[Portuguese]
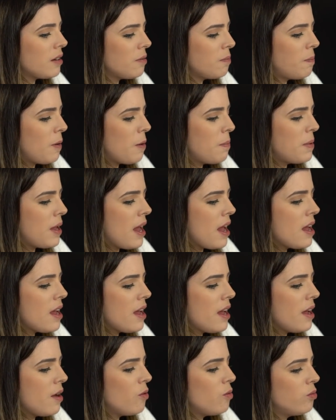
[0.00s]
O
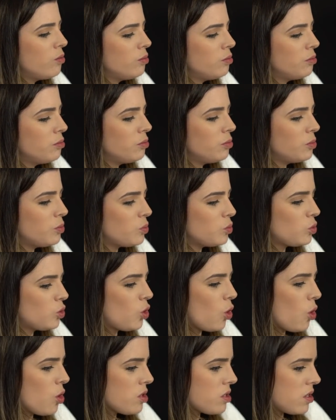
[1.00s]
palmier é um
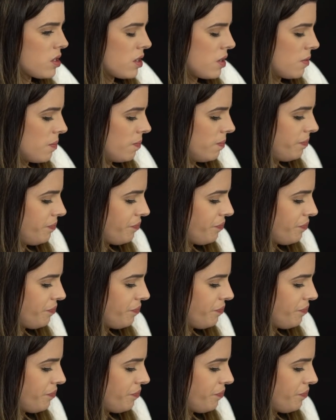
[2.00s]
doce,